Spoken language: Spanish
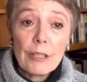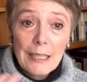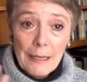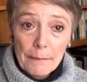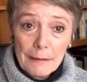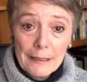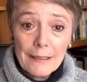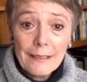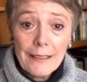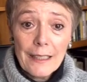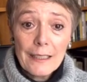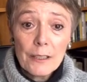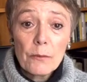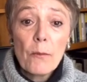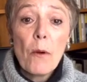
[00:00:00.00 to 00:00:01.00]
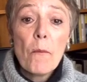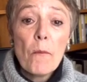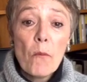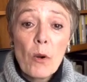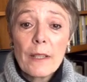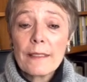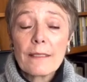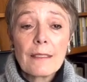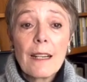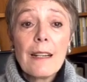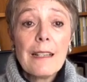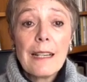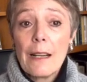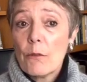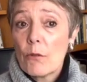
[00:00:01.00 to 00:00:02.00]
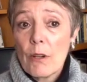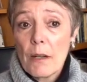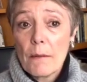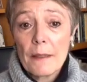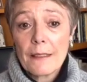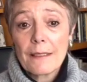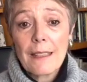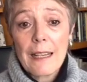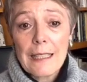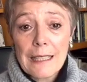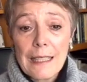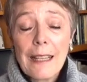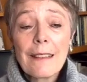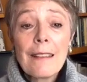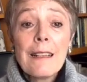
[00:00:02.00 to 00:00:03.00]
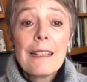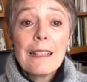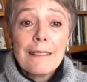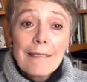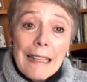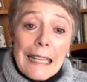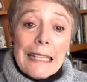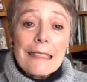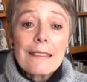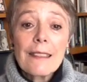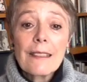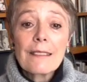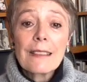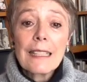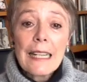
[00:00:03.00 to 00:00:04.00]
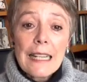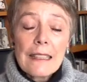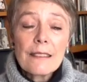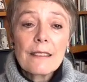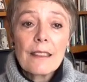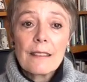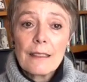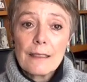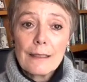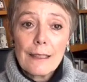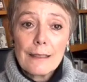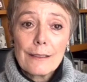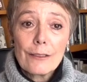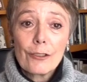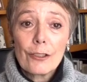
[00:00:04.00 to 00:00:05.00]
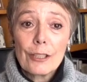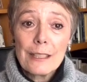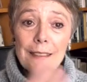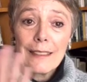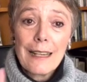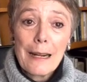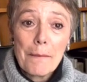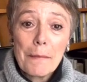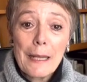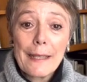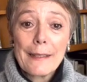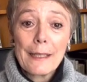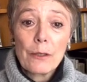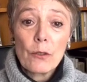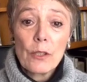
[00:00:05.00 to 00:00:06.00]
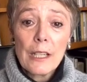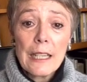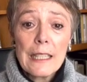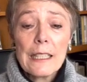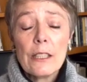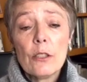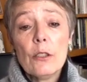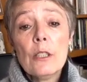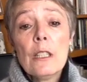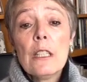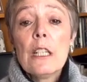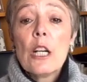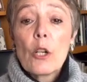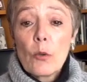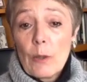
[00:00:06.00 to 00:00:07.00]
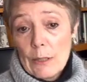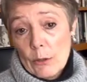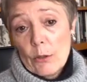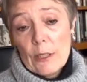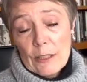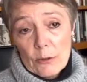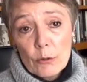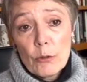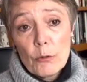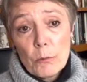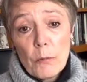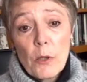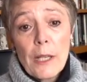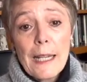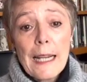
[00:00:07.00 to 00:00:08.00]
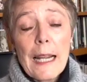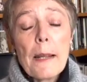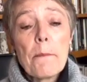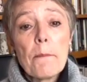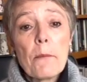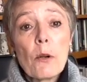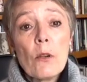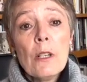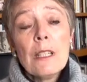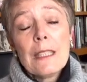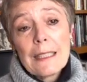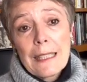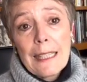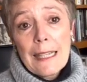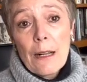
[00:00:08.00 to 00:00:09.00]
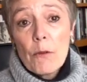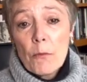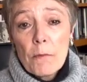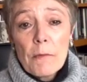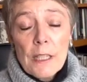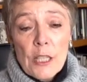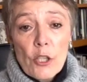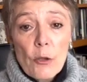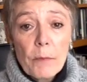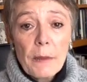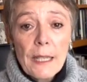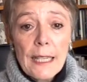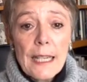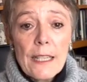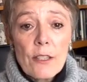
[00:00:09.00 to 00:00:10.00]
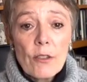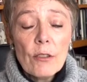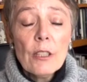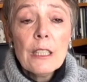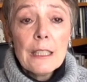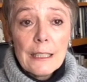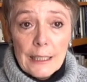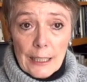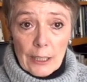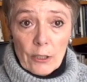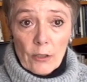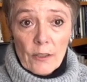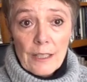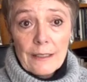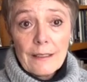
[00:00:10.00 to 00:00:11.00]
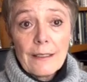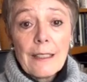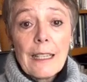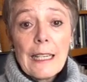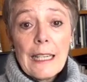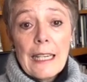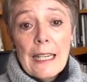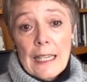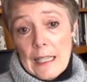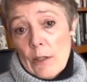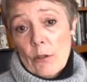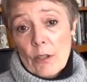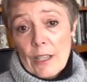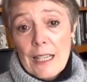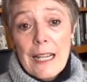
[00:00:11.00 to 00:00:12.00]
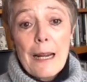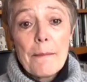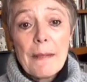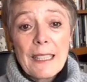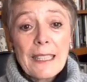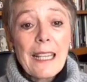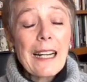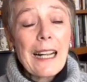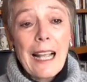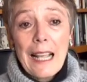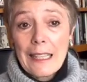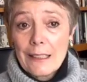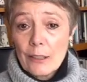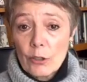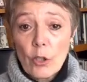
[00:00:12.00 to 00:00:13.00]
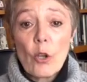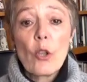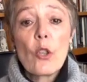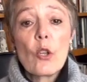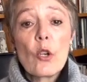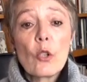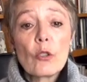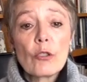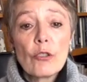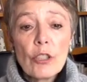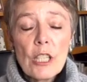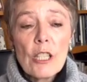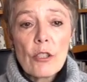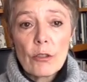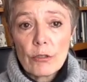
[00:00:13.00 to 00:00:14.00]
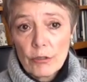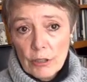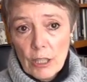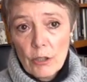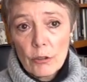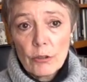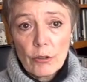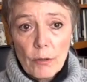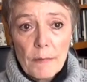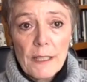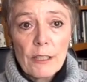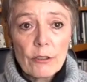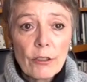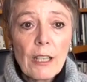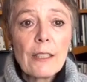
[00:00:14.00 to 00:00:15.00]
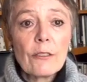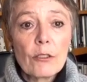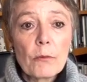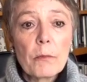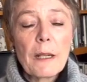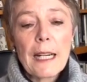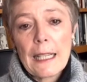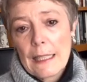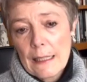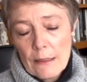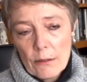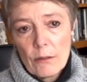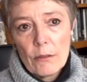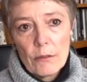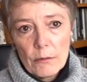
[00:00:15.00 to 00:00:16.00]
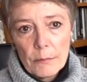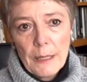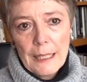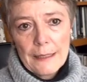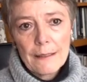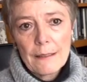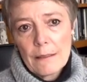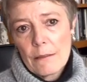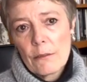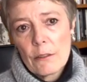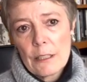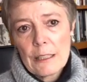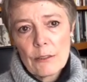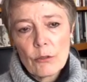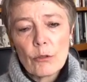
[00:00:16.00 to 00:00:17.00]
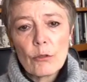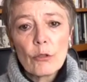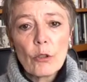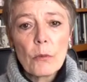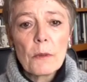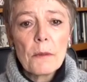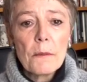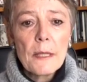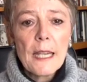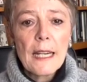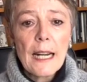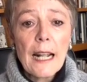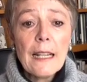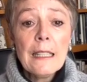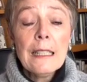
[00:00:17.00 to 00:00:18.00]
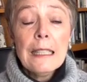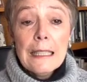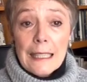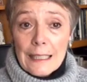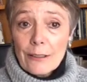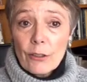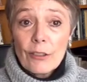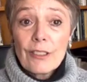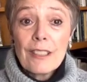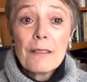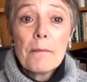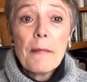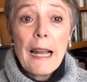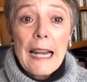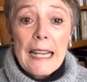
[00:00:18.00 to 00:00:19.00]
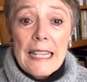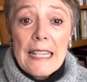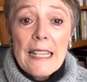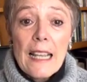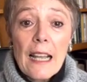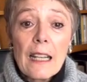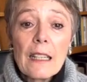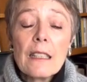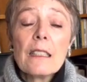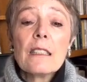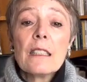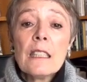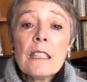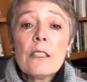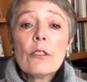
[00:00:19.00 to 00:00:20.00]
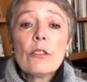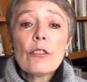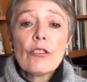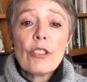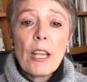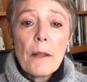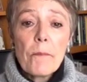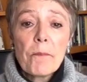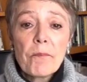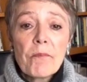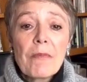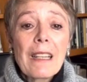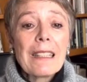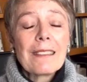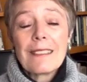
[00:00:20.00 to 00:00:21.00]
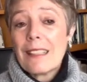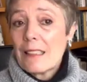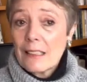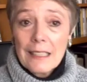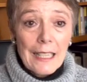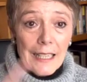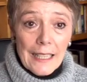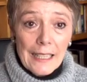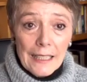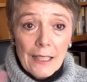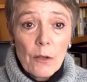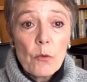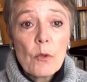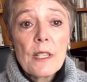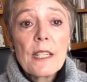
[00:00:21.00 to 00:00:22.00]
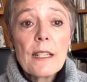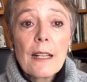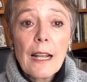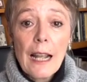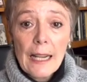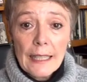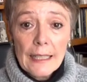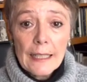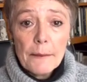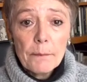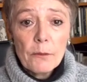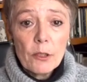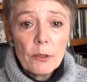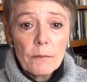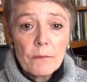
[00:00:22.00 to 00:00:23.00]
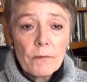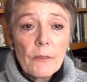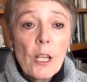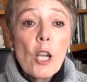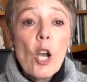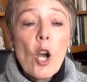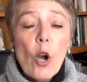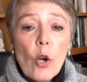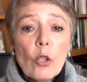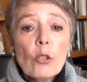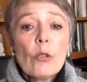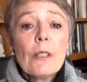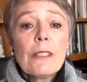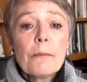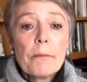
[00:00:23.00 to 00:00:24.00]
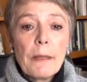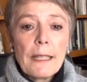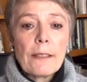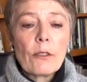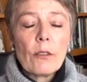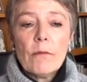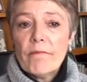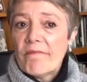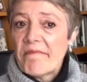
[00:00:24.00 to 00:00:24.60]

y el cristianismo muestran la universalidad de estas creencias y tradiciones de la madre con el hijo. Cuando Jesús, por ejemplo, que era un niño pequeño, y Herodes eh, ordena matar a todos los niños de dos o menos años para que no, para que Jesús no viviera, entonces María y José se tienen que huir a Egipto. Otro aspecto